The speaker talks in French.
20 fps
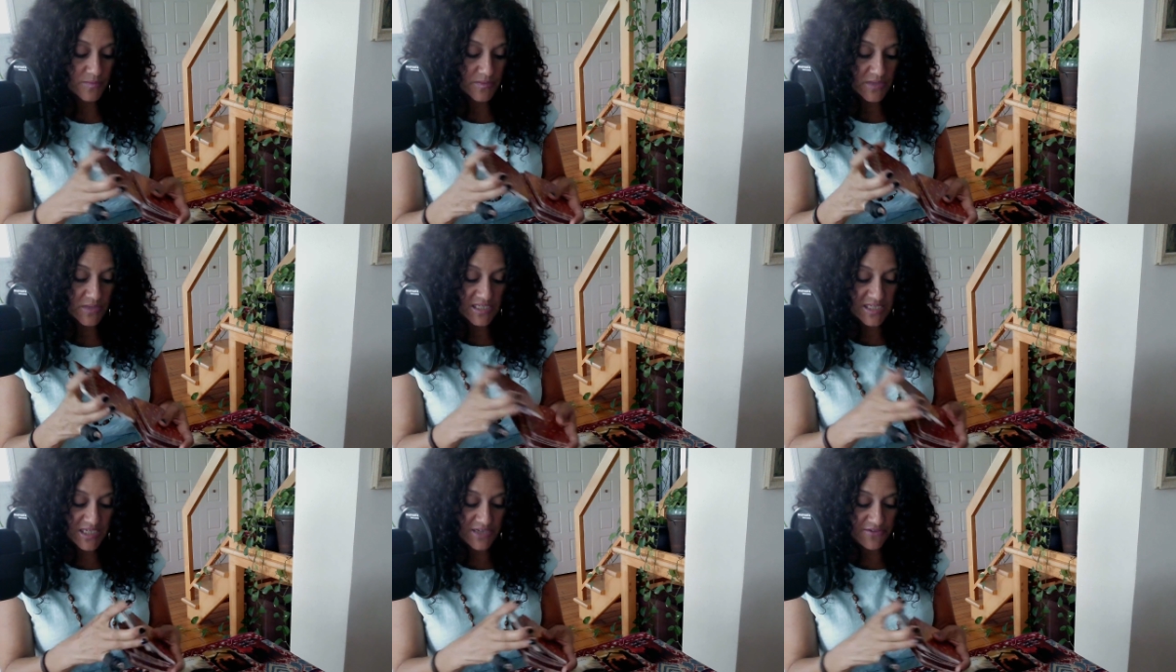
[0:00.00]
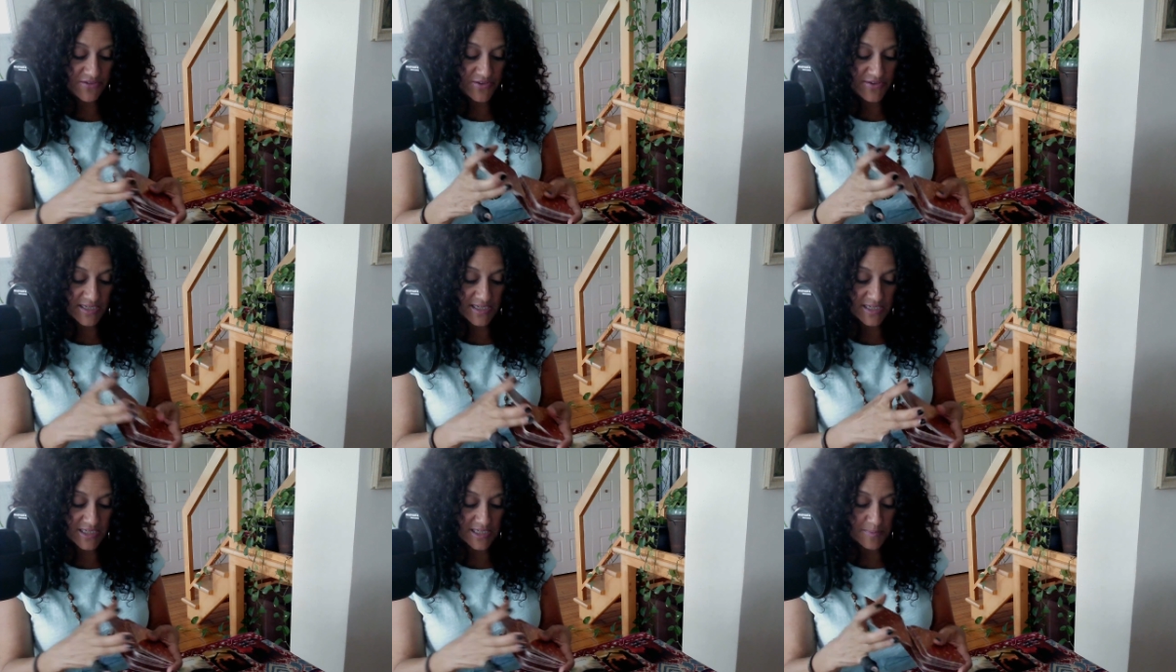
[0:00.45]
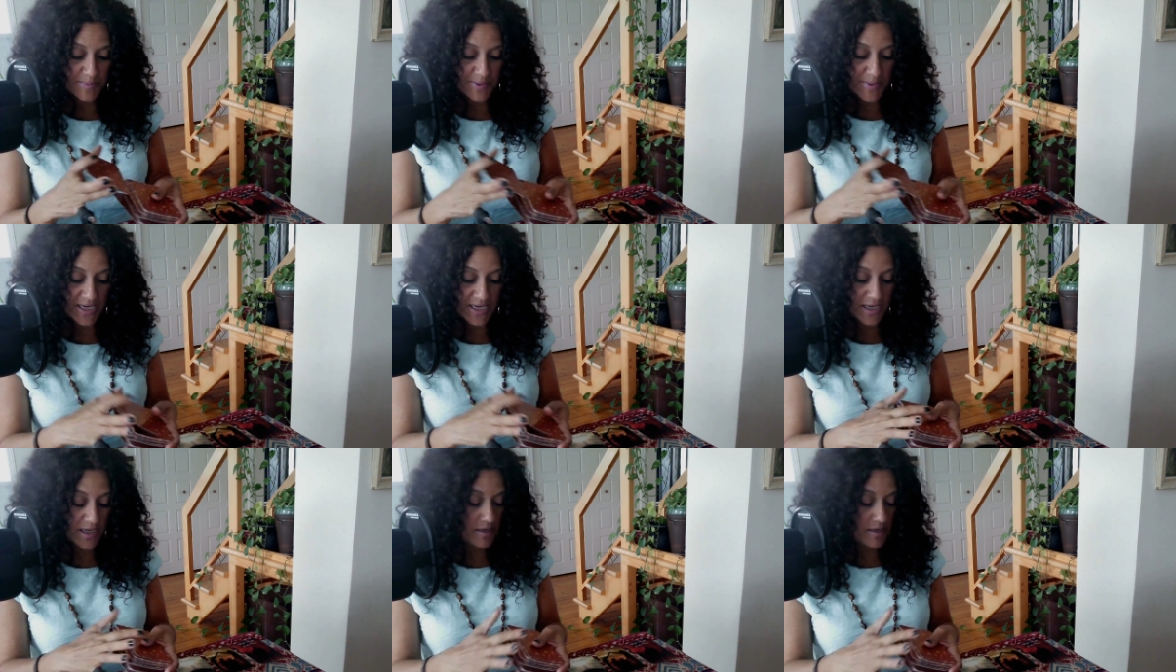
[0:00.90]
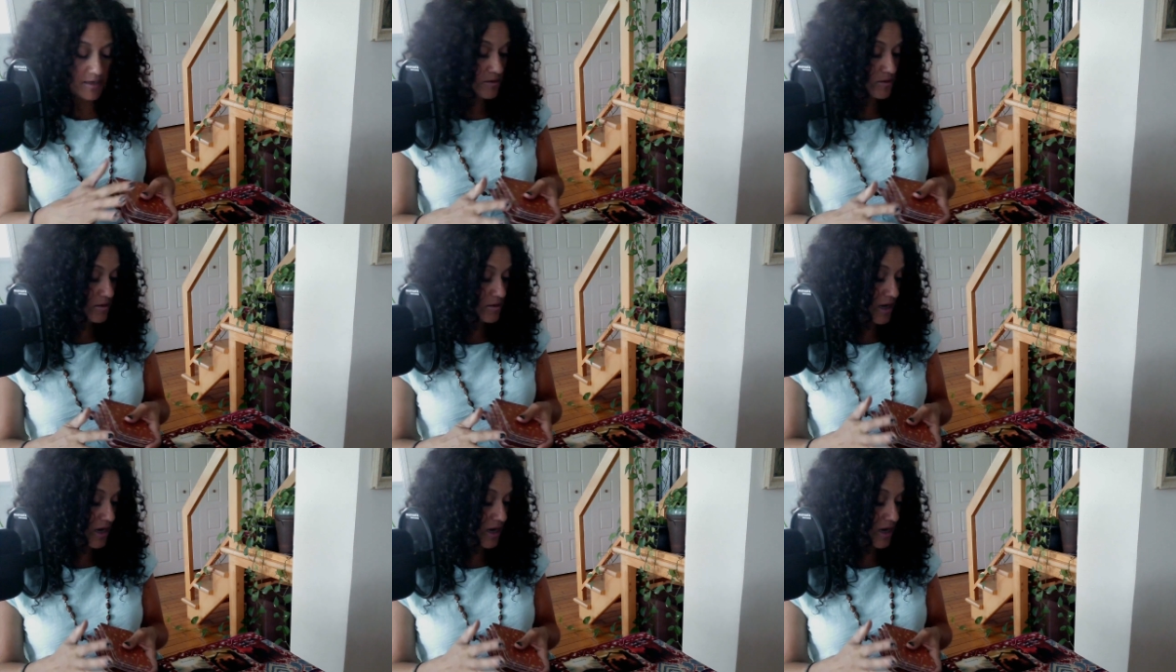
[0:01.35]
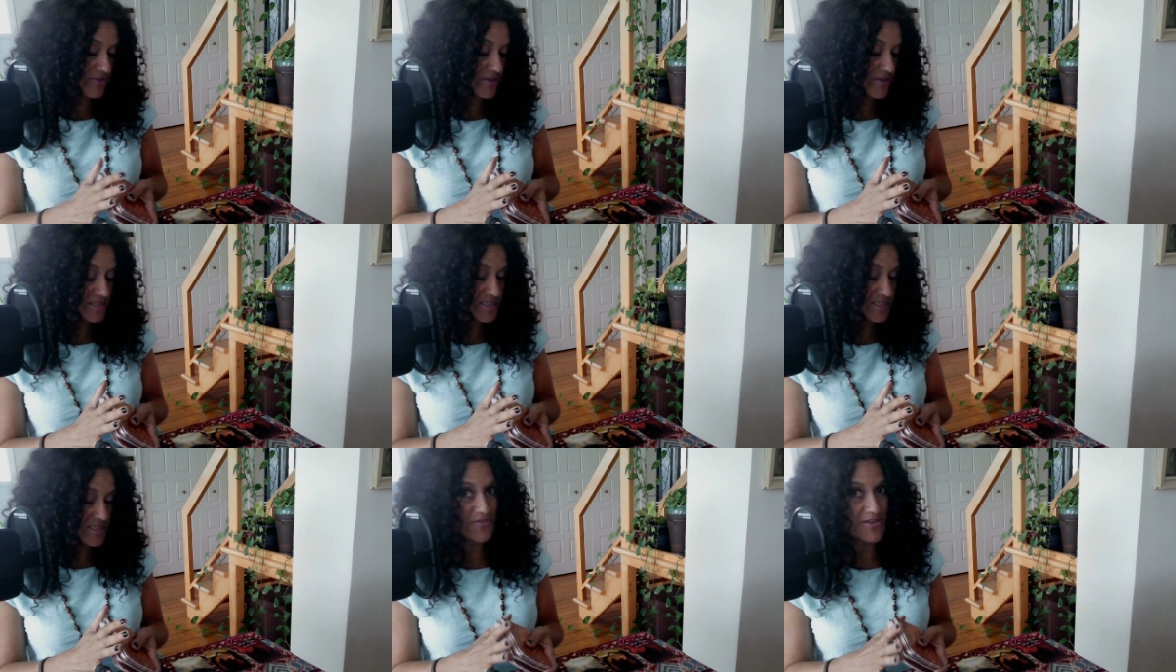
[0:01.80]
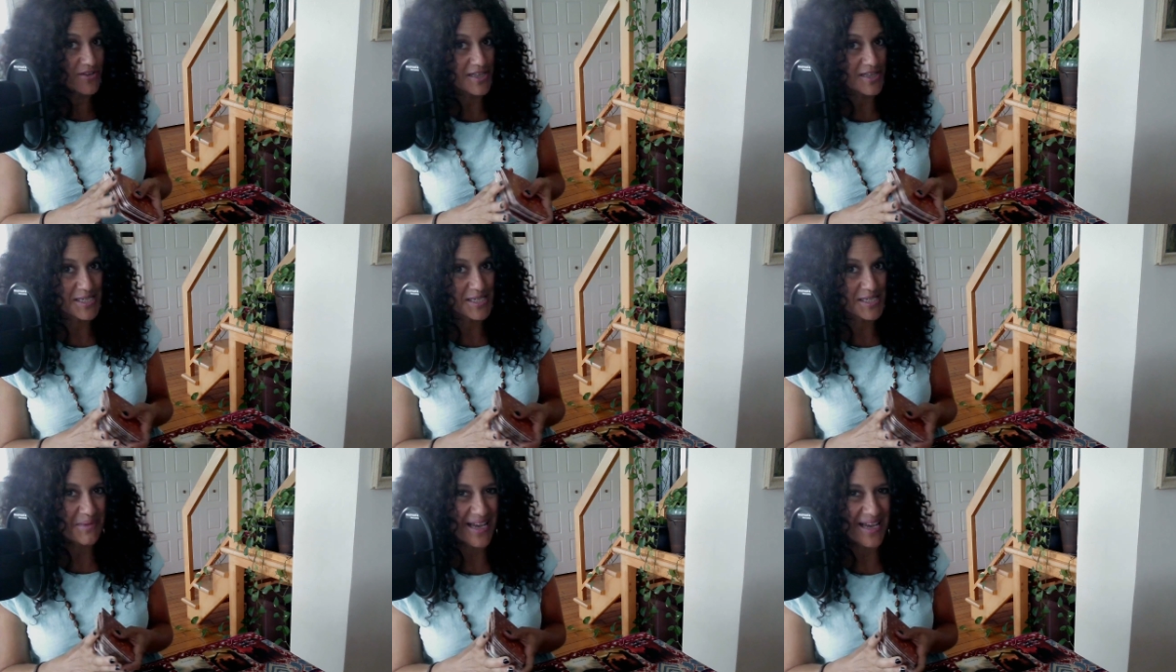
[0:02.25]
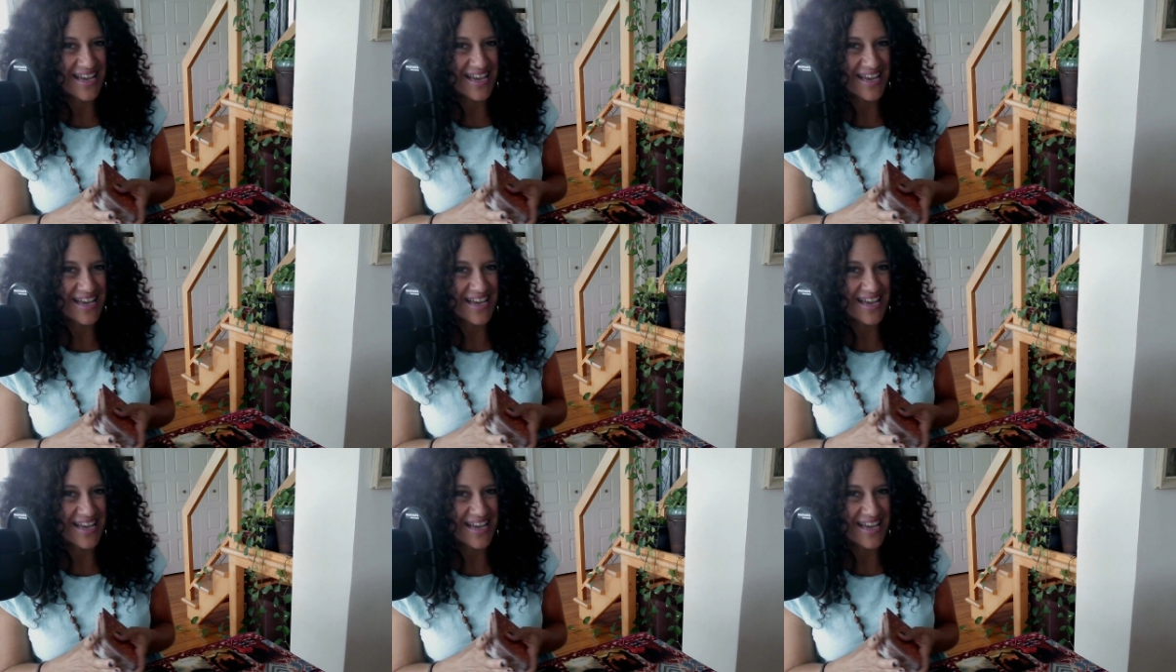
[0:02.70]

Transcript: c'est fait exprès. En fait, c'est fait exprès